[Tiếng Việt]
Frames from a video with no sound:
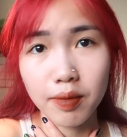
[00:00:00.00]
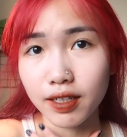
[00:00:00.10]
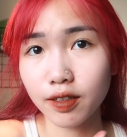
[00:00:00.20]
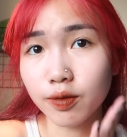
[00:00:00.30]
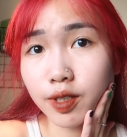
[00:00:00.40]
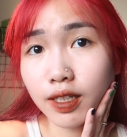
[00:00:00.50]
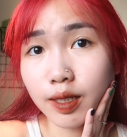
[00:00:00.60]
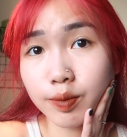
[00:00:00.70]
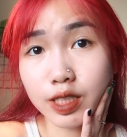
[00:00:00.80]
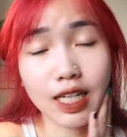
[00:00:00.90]
mặt kiểu
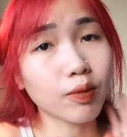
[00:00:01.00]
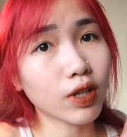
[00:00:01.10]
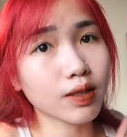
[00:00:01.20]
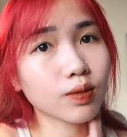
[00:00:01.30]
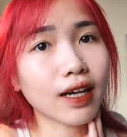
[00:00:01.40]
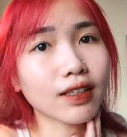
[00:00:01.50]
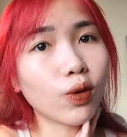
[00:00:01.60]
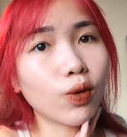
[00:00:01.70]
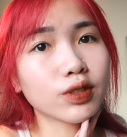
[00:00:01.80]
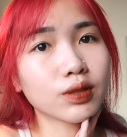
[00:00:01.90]
Mình chỉ đang bôi kem chống nắng
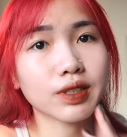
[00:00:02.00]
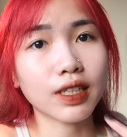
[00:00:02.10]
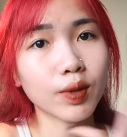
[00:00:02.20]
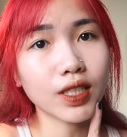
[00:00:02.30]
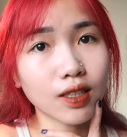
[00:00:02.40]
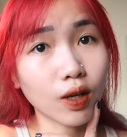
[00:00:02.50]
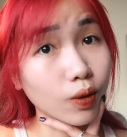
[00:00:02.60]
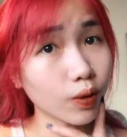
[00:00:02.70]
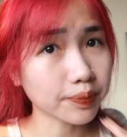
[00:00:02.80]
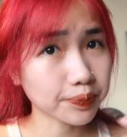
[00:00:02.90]
thôi, xong mình đánh một ít
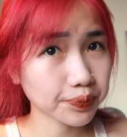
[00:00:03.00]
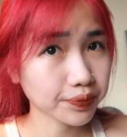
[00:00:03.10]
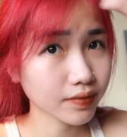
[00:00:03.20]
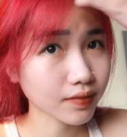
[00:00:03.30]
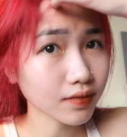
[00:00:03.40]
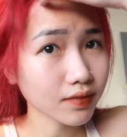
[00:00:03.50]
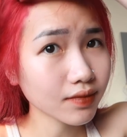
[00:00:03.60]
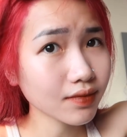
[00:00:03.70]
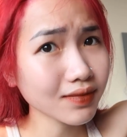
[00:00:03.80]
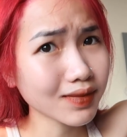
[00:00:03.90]
son thôi
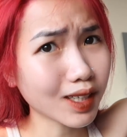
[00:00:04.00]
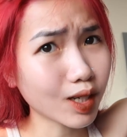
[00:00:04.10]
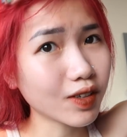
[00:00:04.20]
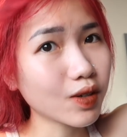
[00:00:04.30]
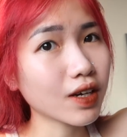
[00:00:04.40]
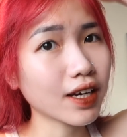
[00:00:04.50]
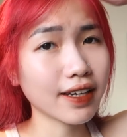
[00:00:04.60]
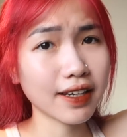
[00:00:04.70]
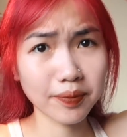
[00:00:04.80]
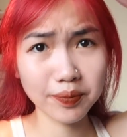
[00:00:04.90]
Thế là ok
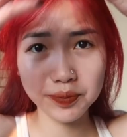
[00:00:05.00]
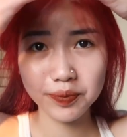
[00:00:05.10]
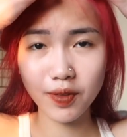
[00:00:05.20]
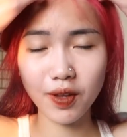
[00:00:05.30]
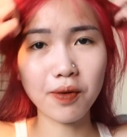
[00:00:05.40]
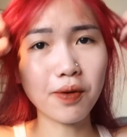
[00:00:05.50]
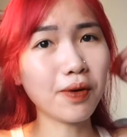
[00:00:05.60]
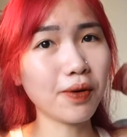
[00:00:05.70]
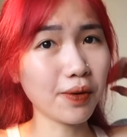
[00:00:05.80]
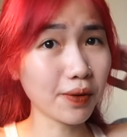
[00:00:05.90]

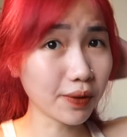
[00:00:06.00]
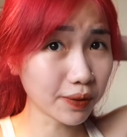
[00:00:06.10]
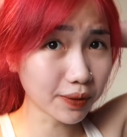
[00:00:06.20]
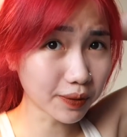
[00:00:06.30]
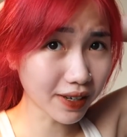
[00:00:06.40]
Oh